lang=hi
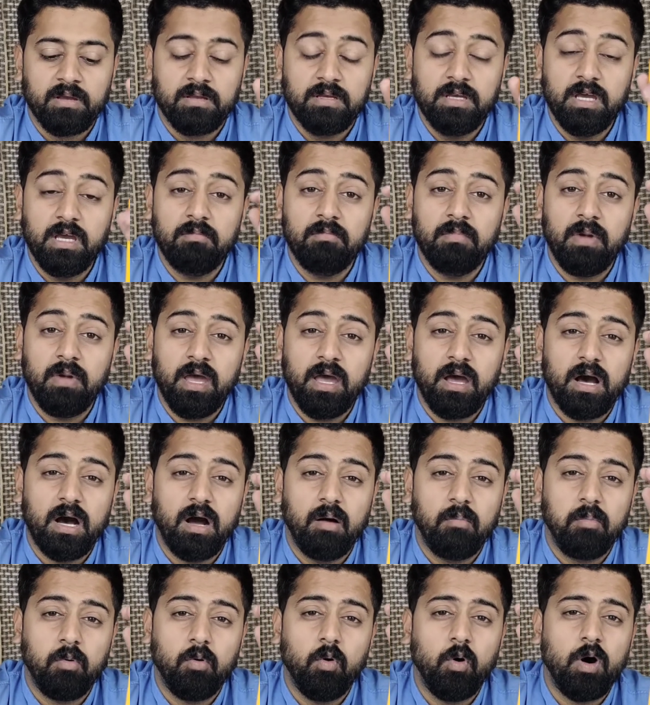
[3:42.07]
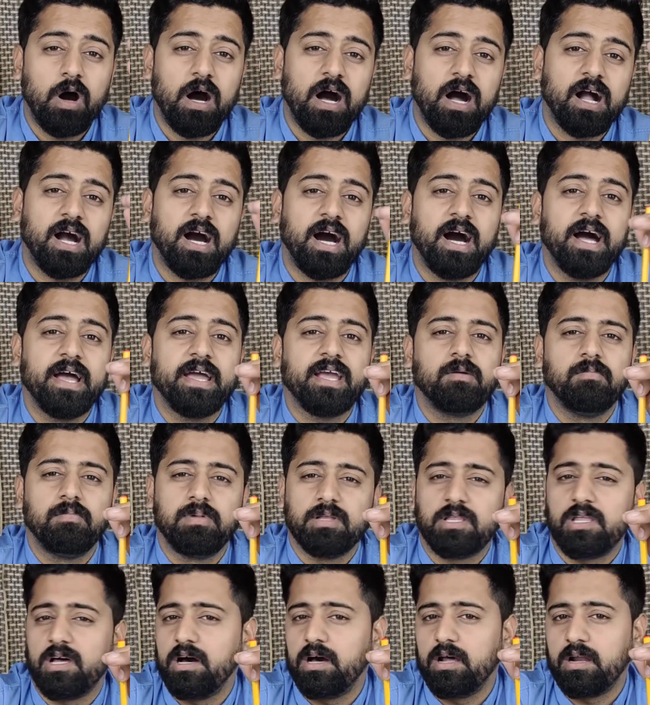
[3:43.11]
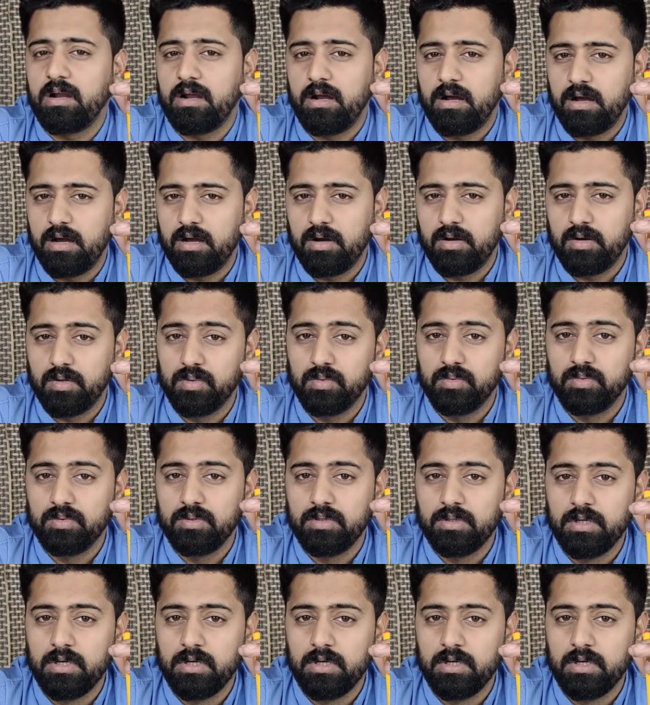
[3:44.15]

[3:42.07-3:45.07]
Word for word: ये मैं आपको हकायक बता रहा हूँ